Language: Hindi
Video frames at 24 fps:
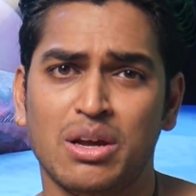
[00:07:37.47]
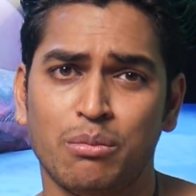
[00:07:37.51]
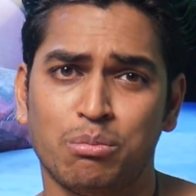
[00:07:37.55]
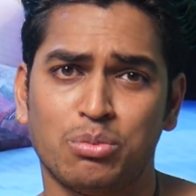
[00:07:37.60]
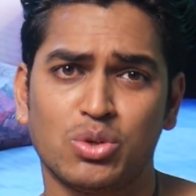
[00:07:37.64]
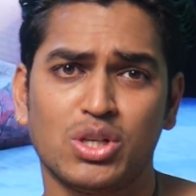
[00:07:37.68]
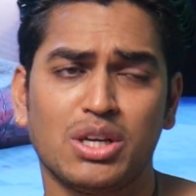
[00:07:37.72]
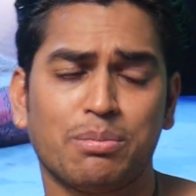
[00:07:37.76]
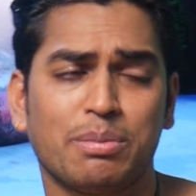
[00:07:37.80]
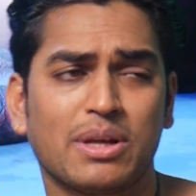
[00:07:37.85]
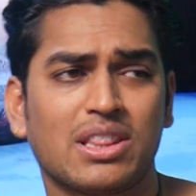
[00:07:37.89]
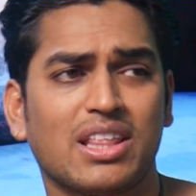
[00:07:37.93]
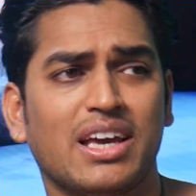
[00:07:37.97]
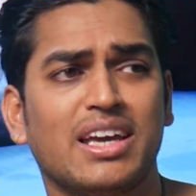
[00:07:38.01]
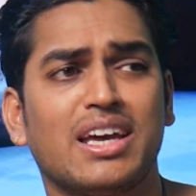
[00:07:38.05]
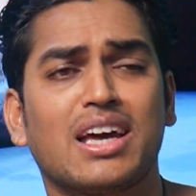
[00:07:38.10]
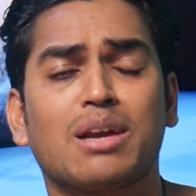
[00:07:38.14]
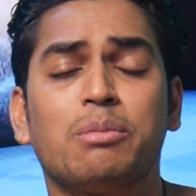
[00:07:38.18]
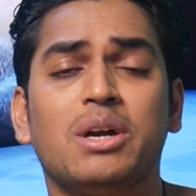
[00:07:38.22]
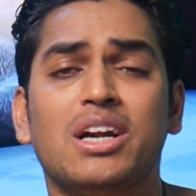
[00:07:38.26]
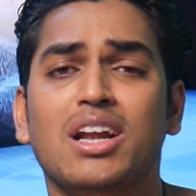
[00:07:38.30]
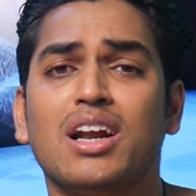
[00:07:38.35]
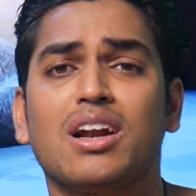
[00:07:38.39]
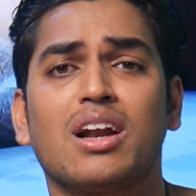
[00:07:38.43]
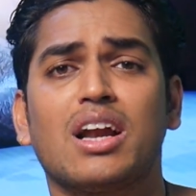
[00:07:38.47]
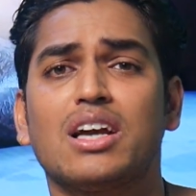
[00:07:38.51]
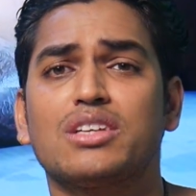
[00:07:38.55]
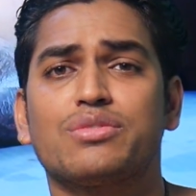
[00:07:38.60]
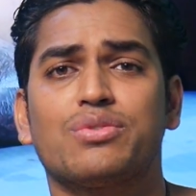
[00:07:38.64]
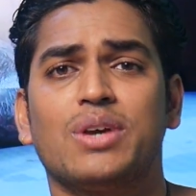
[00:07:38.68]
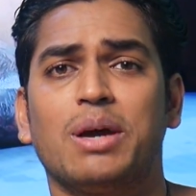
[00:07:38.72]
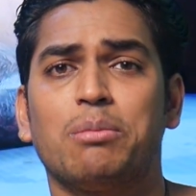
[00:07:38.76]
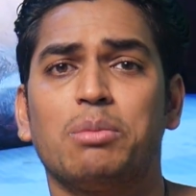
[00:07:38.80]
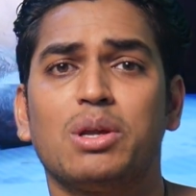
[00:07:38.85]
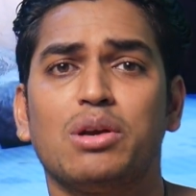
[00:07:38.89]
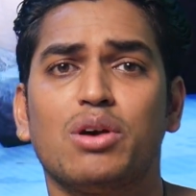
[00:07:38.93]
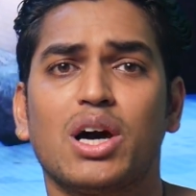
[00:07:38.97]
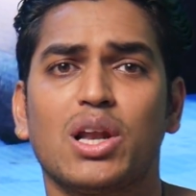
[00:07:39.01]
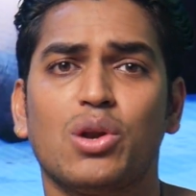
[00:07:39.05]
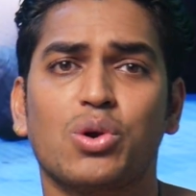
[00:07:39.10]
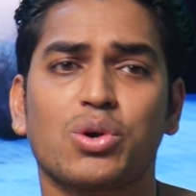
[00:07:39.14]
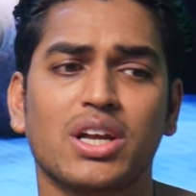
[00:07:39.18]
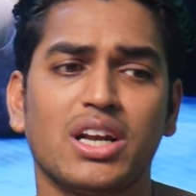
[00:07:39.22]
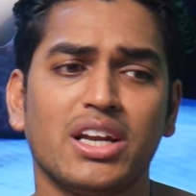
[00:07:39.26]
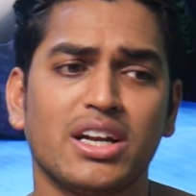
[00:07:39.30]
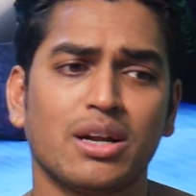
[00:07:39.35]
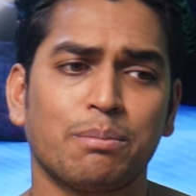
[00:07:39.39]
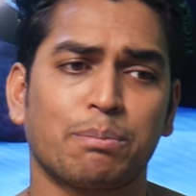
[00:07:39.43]
मुझे पता है यार मिडिल क्लास फैमिली वालों
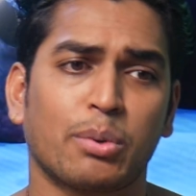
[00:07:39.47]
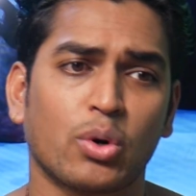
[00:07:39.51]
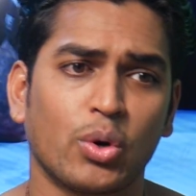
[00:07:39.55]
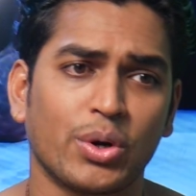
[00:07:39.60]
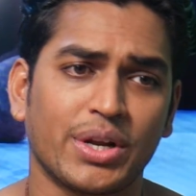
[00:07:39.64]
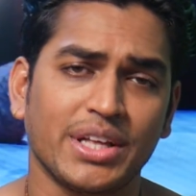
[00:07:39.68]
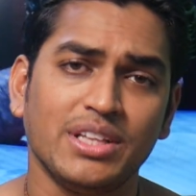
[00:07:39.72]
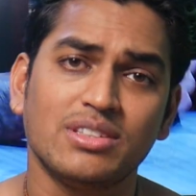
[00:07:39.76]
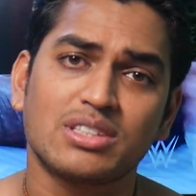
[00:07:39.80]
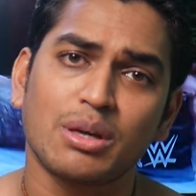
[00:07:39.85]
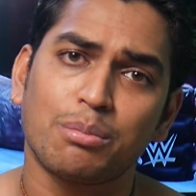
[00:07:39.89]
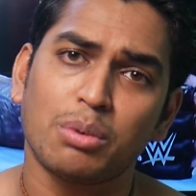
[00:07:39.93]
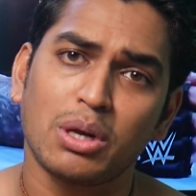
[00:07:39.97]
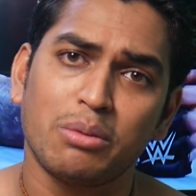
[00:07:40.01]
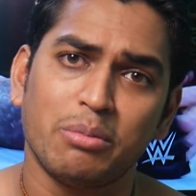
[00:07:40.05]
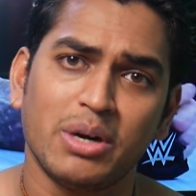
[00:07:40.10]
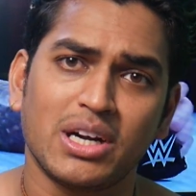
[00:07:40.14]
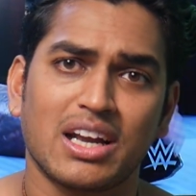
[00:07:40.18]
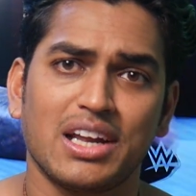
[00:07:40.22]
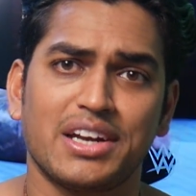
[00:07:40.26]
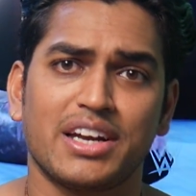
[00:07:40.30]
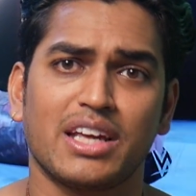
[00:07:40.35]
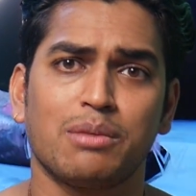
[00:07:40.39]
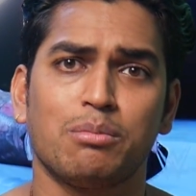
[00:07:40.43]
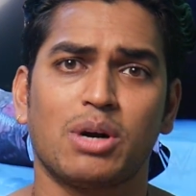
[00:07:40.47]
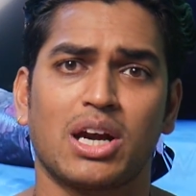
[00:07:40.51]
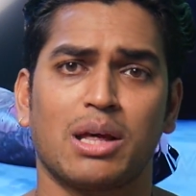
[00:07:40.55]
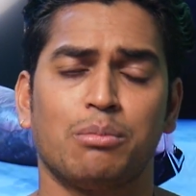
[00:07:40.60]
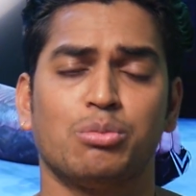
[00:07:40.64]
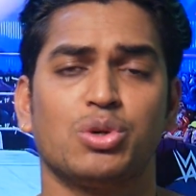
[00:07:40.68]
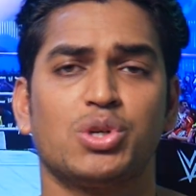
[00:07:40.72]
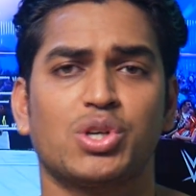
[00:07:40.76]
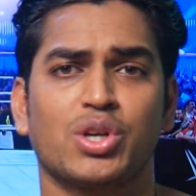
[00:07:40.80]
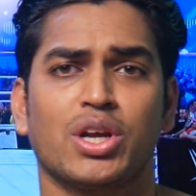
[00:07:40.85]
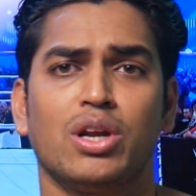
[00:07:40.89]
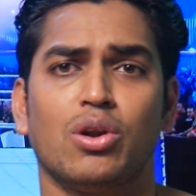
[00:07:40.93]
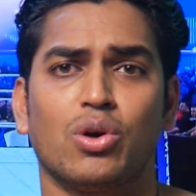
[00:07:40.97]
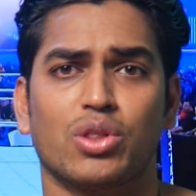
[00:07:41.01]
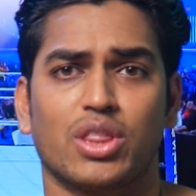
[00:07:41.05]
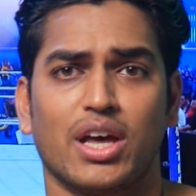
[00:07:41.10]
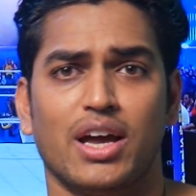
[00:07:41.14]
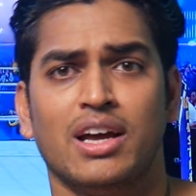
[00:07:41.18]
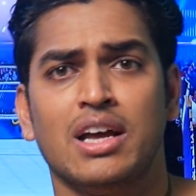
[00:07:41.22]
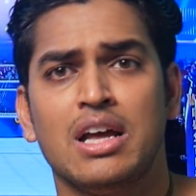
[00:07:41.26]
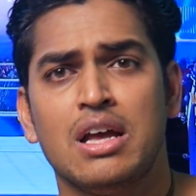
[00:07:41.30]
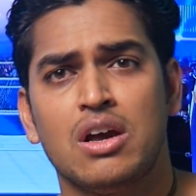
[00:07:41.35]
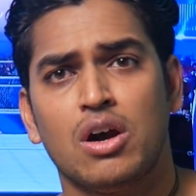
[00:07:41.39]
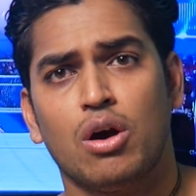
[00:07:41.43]
के लिए ना प्रोटीन सप्लीमेंट लेना ही बड़ा मुश्किल होता
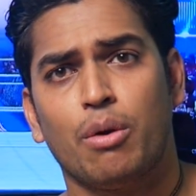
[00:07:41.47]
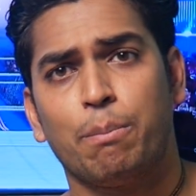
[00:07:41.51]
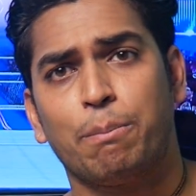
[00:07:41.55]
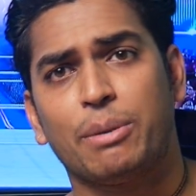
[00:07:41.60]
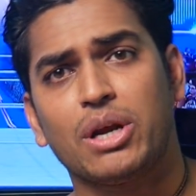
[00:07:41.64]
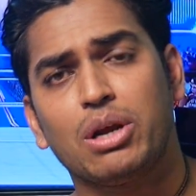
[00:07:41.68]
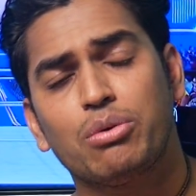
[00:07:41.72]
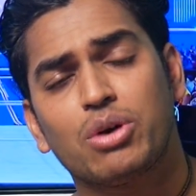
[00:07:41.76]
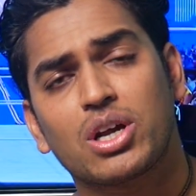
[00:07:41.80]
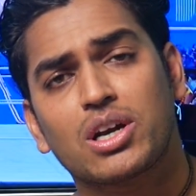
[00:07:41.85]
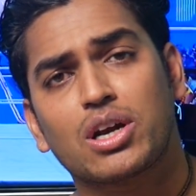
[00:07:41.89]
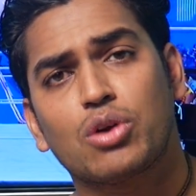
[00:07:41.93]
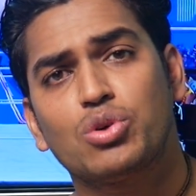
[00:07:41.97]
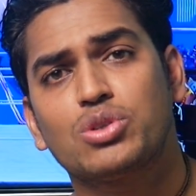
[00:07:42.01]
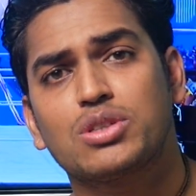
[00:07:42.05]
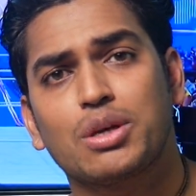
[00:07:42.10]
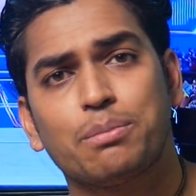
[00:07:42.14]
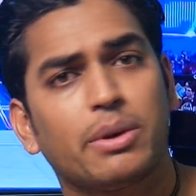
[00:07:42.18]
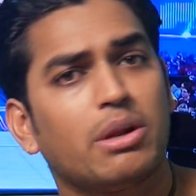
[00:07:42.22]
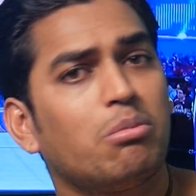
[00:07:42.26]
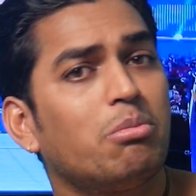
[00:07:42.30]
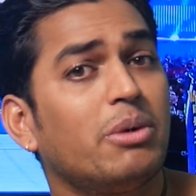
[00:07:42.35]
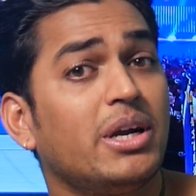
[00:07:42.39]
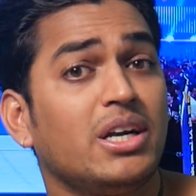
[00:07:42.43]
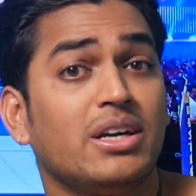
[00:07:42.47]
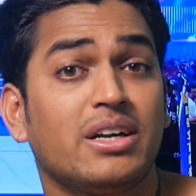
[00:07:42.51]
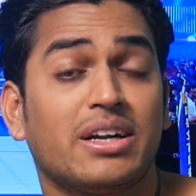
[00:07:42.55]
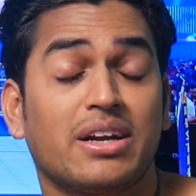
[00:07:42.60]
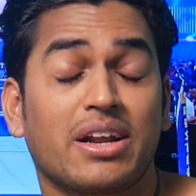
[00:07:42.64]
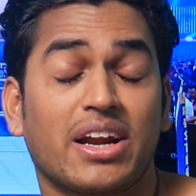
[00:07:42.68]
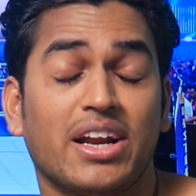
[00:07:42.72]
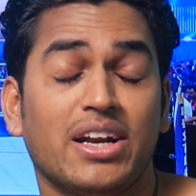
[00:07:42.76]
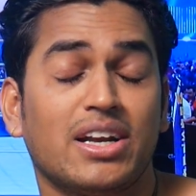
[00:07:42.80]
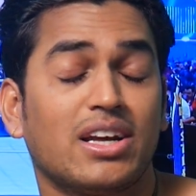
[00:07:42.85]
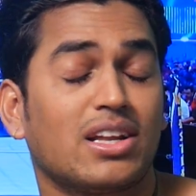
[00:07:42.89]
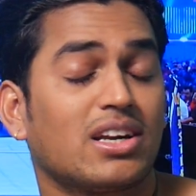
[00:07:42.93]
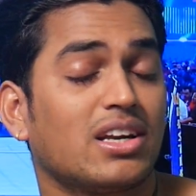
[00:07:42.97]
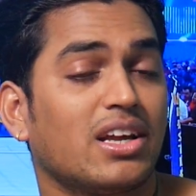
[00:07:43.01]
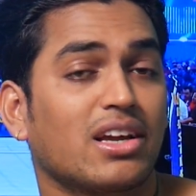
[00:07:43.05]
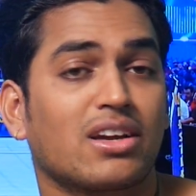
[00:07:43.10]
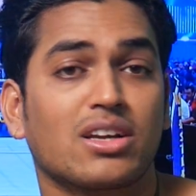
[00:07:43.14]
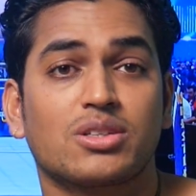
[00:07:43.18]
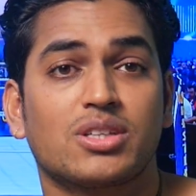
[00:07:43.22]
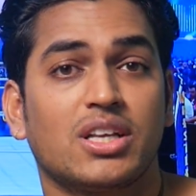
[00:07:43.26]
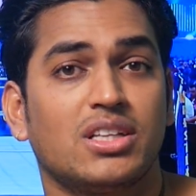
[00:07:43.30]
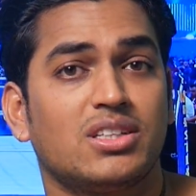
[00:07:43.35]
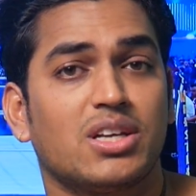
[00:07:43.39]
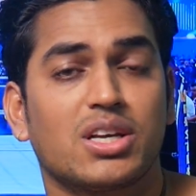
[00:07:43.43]
है प्री वर्कआउट सप्लीमेंट ट्रेनर ने
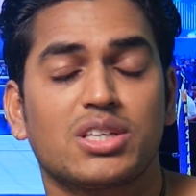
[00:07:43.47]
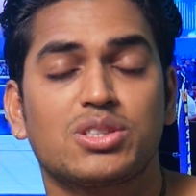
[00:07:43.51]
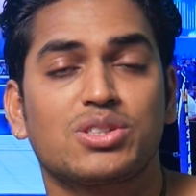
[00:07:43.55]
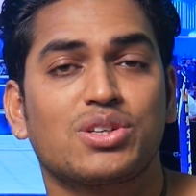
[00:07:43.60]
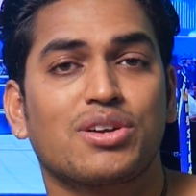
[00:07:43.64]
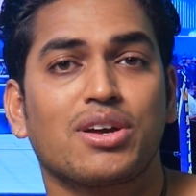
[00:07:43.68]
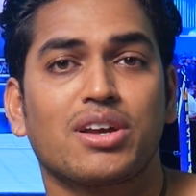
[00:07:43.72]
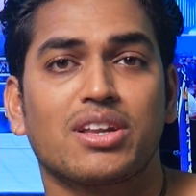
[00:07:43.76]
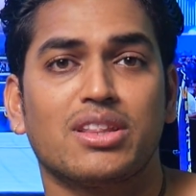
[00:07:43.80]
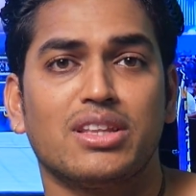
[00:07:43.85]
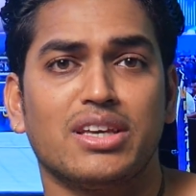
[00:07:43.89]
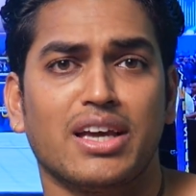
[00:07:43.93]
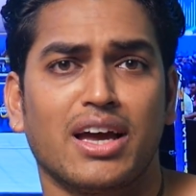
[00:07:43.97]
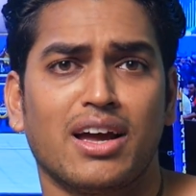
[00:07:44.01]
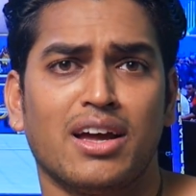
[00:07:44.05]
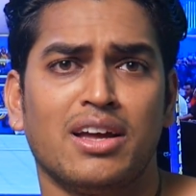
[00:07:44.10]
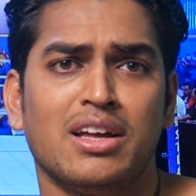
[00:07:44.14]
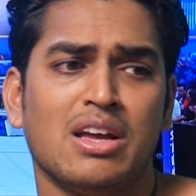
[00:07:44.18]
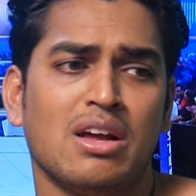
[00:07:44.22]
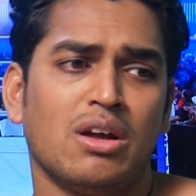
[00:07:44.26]
अगर सजेस्ट कर दिया